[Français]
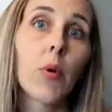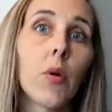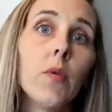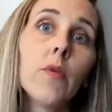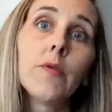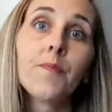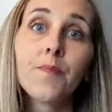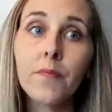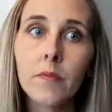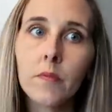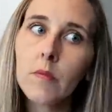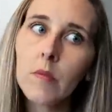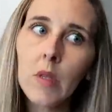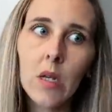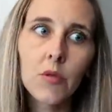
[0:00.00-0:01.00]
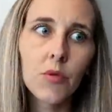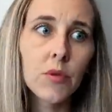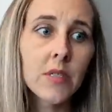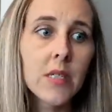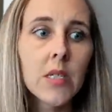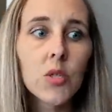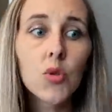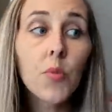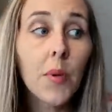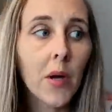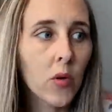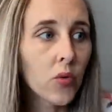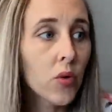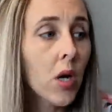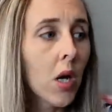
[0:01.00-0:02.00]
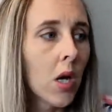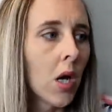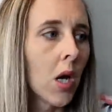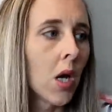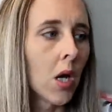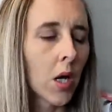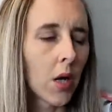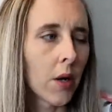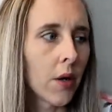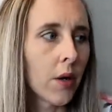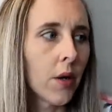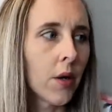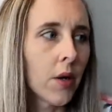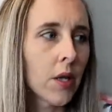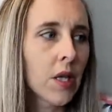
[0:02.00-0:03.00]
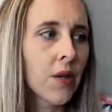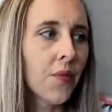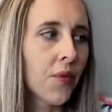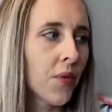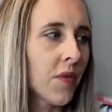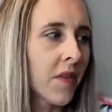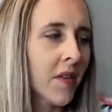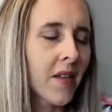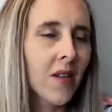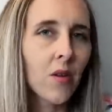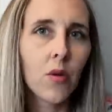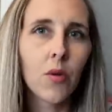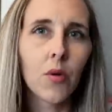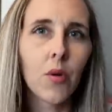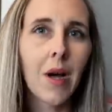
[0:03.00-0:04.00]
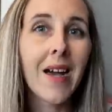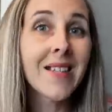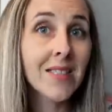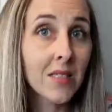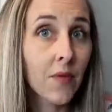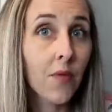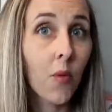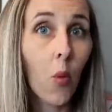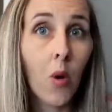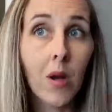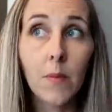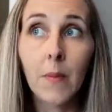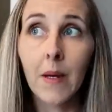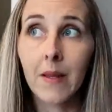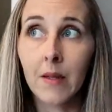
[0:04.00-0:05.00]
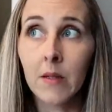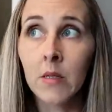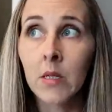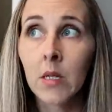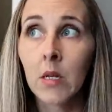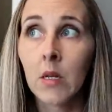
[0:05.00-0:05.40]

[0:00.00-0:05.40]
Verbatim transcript: épreuve. Donc c'était super cool. Euh, il faisait euh, assez froid le matin.